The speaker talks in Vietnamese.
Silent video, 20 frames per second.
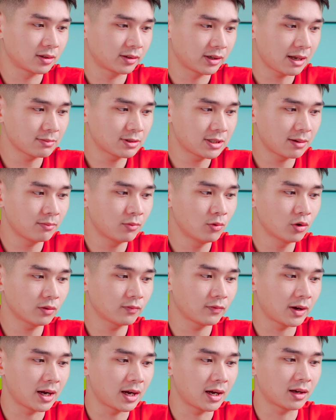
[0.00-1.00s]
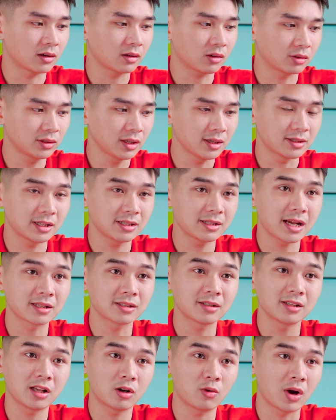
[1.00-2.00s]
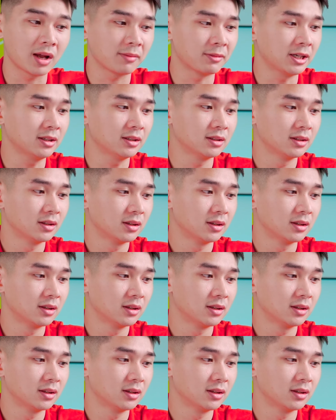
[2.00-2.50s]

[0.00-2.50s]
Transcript: nam châm hút và có thể dễ dàng rơi ra ngoài mà